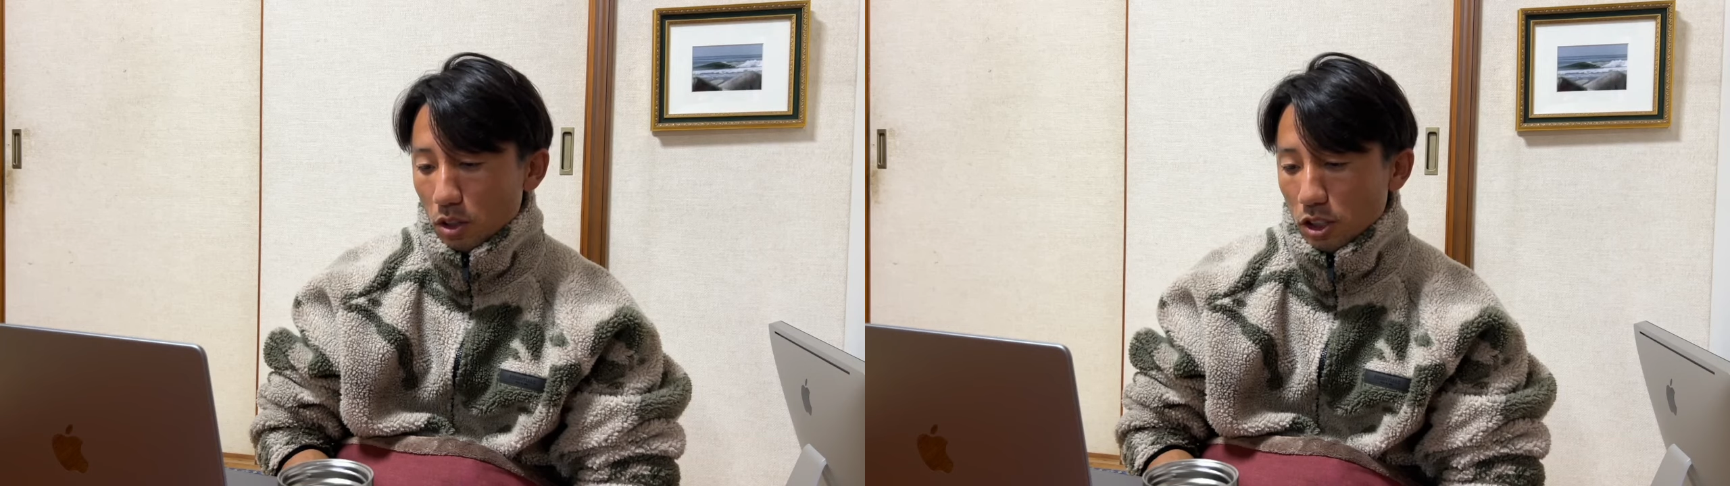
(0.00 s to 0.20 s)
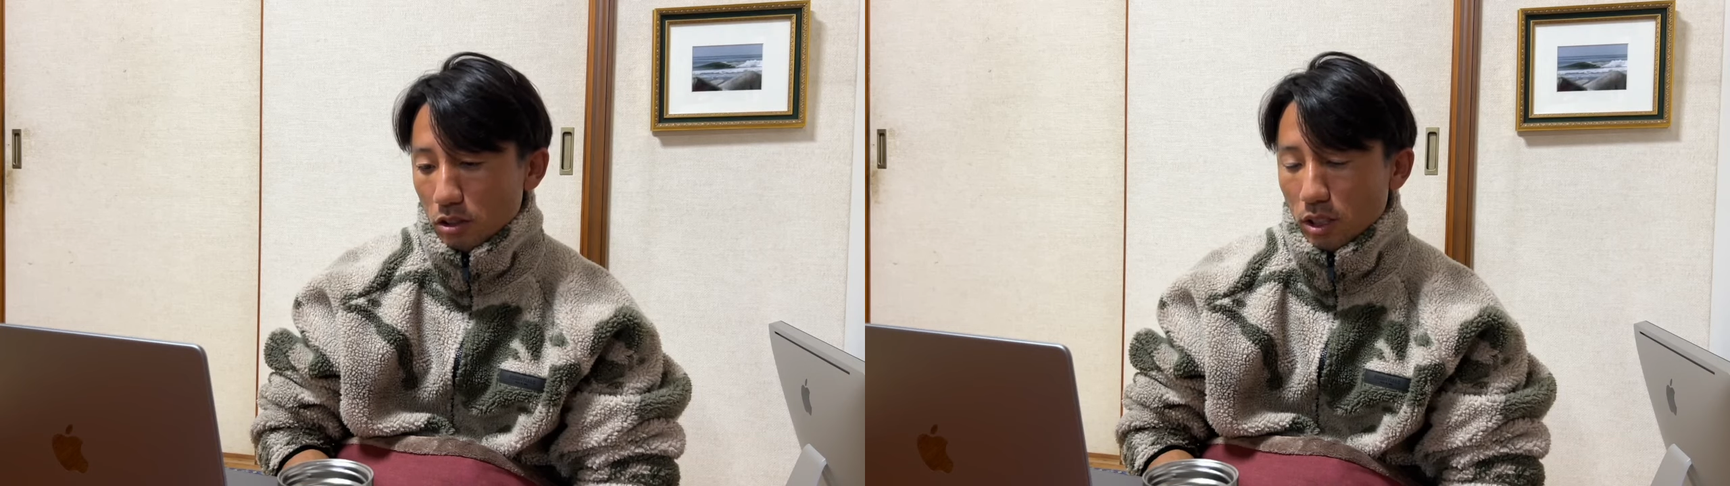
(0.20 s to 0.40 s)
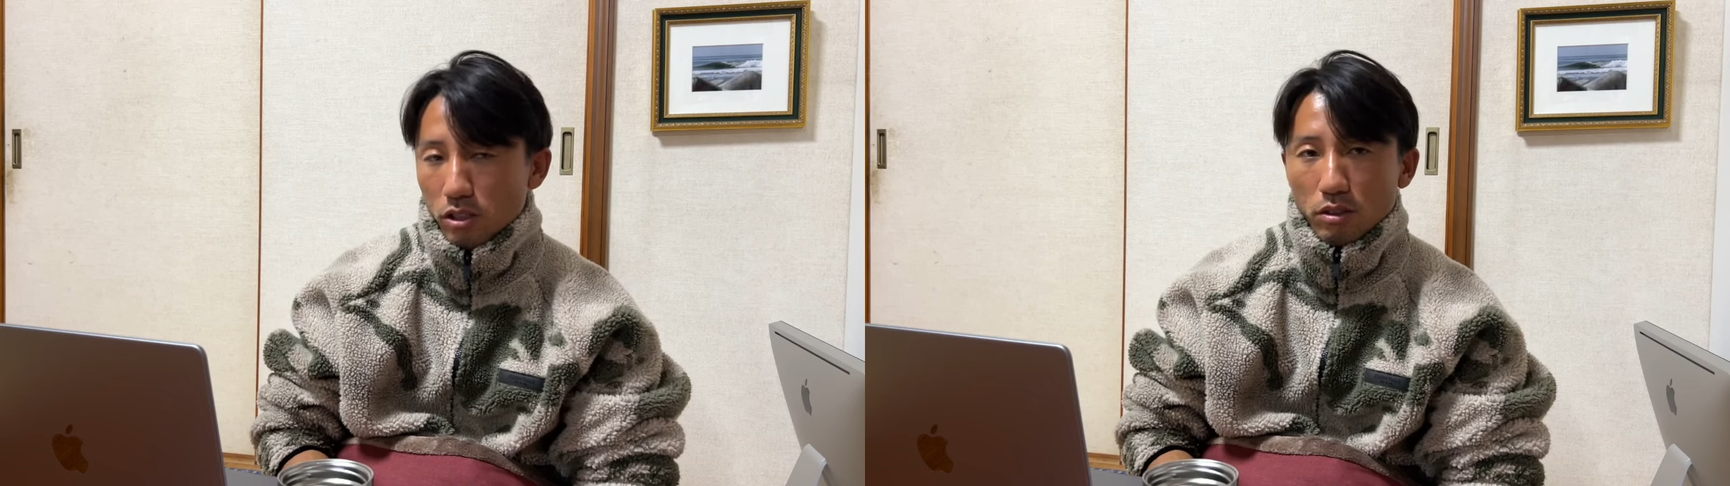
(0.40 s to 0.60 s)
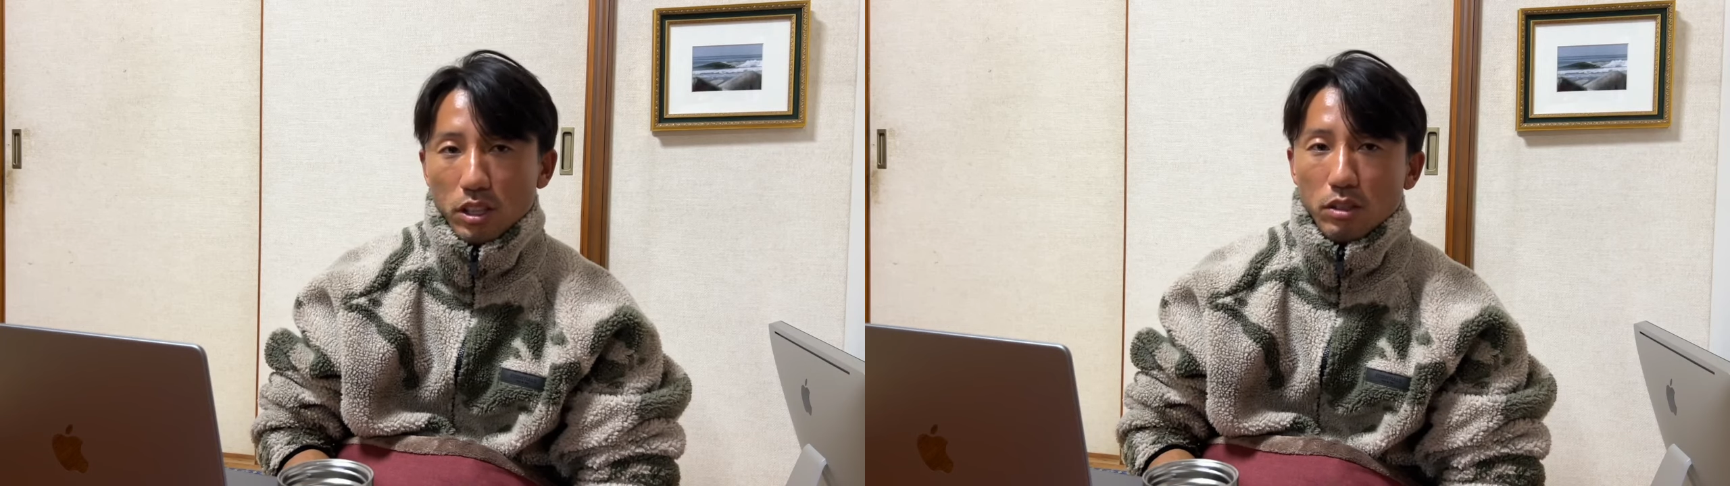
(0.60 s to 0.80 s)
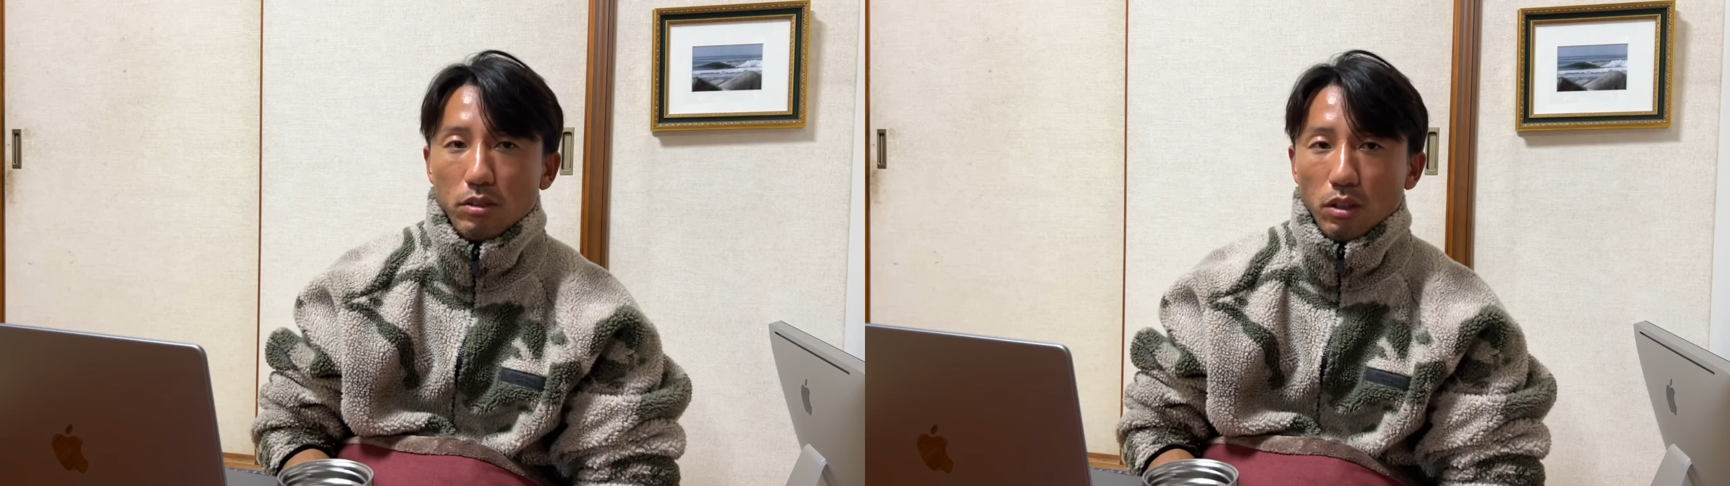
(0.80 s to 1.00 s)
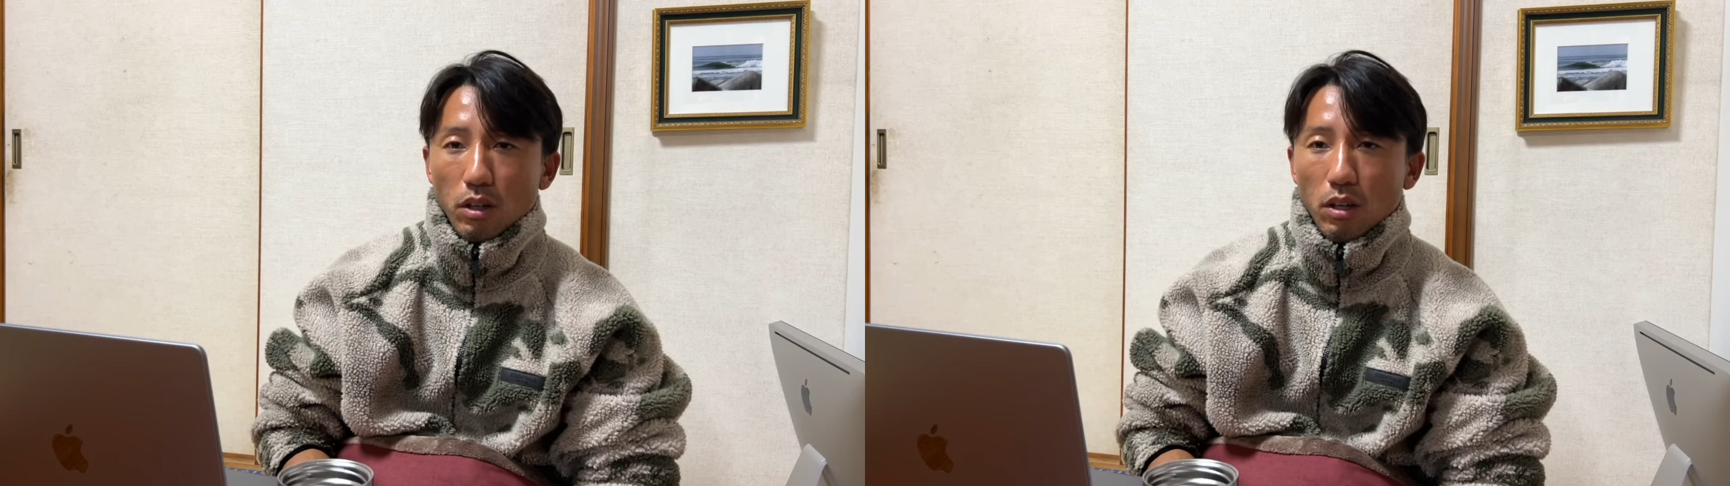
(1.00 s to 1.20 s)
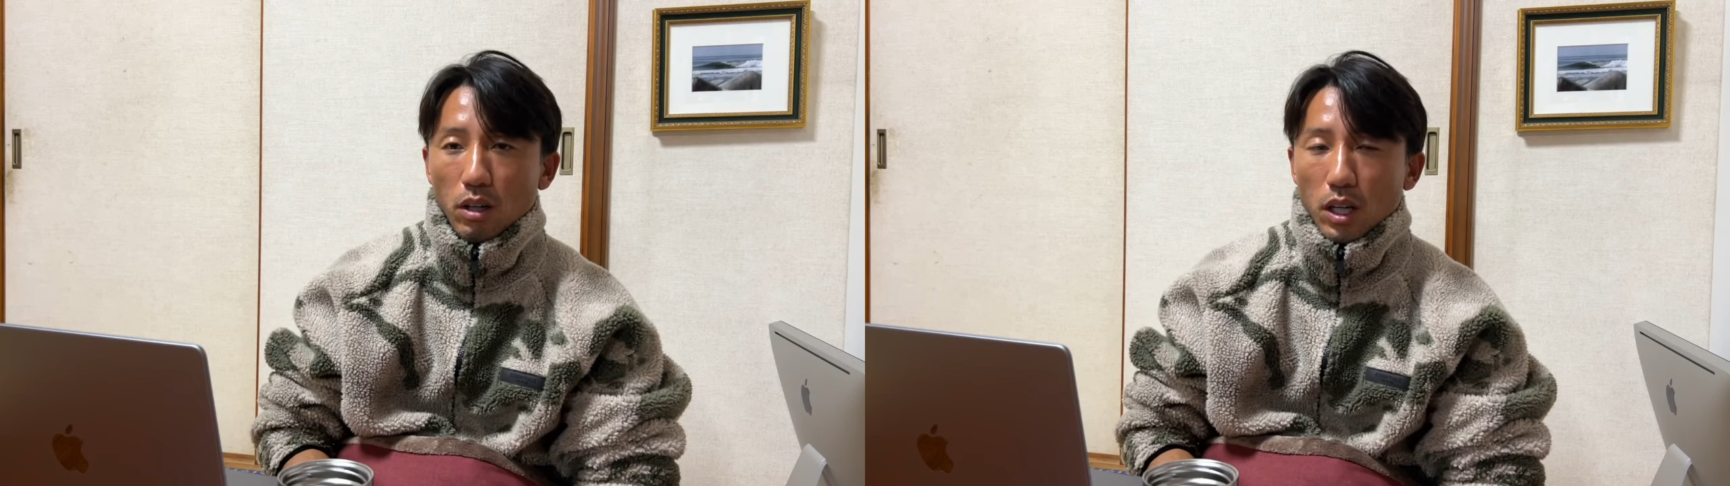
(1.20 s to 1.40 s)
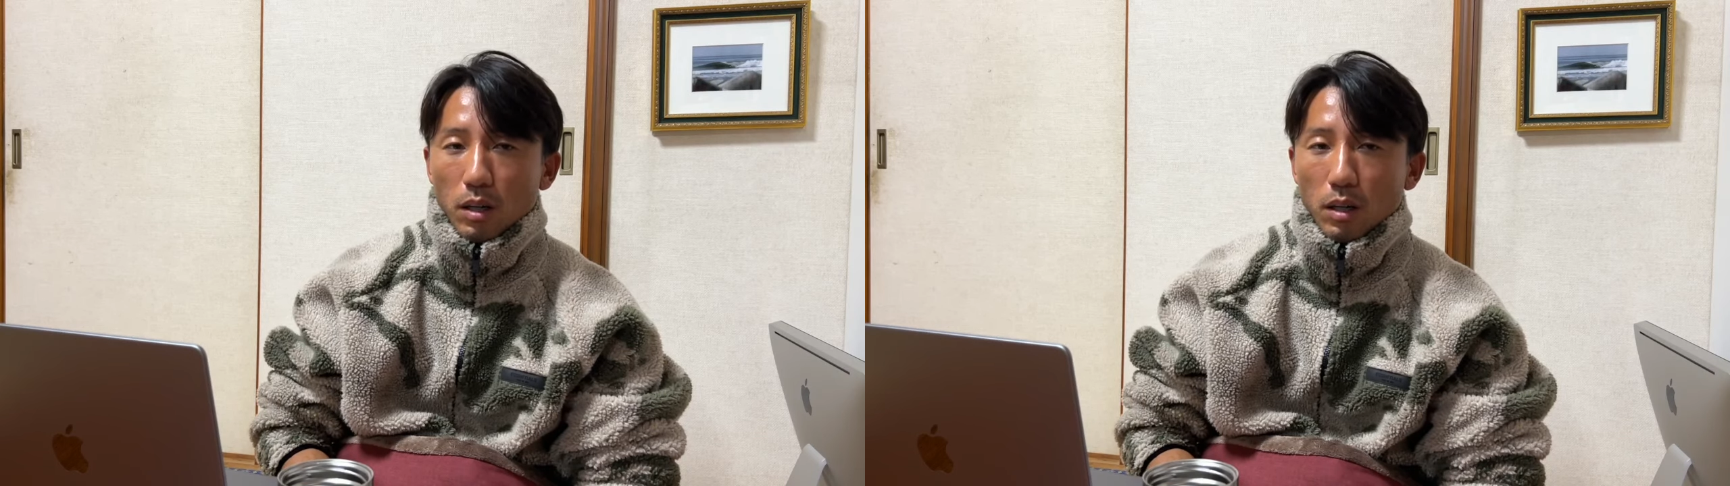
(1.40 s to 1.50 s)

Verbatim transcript: シチュエーションで言うと、